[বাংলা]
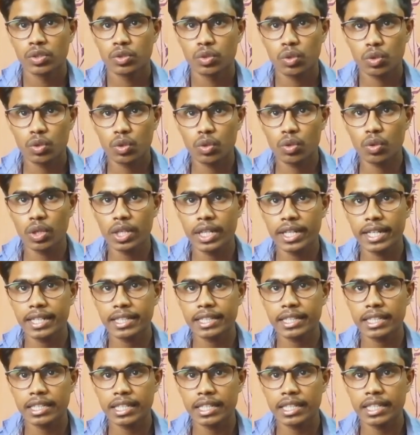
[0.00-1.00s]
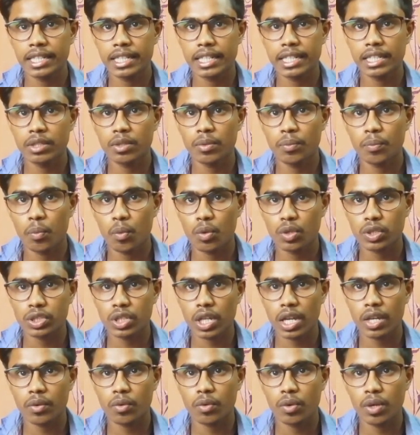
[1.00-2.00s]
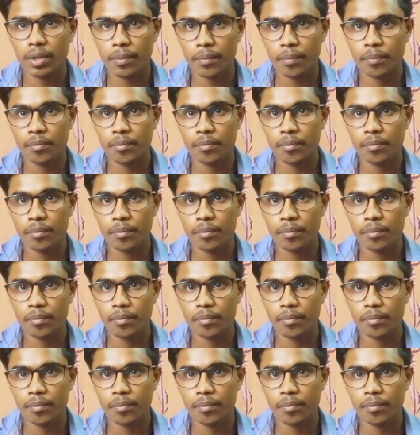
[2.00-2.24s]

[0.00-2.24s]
ছোট করে একটি তিনি কিন্তু পোস্টার করে